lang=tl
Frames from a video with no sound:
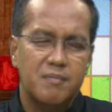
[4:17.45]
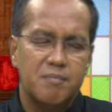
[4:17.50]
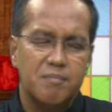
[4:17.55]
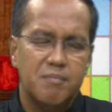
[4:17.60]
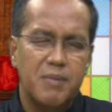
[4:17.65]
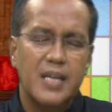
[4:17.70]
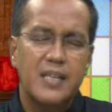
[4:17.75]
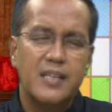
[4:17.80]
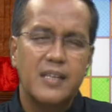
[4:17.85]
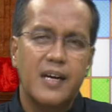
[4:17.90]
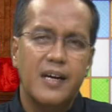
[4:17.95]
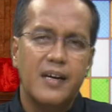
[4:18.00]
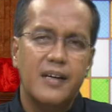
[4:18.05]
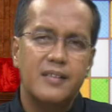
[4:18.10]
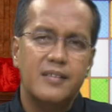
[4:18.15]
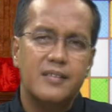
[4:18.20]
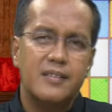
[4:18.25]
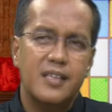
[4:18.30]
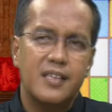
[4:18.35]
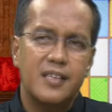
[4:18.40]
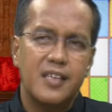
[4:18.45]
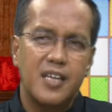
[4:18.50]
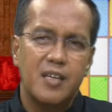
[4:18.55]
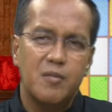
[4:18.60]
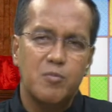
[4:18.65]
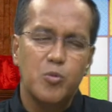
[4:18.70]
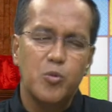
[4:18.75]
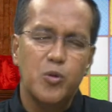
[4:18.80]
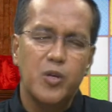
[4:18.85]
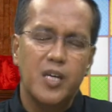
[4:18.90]
bata, han
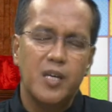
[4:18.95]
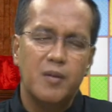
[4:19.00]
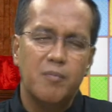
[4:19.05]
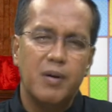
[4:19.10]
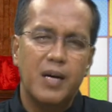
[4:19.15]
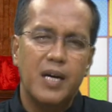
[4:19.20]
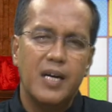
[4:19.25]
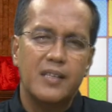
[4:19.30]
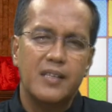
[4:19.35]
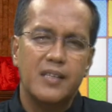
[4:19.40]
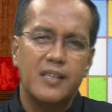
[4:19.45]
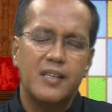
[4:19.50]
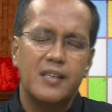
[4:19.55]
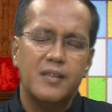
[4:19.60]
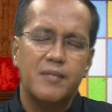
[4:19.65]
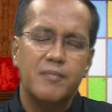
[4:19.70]
kinabuhian bata.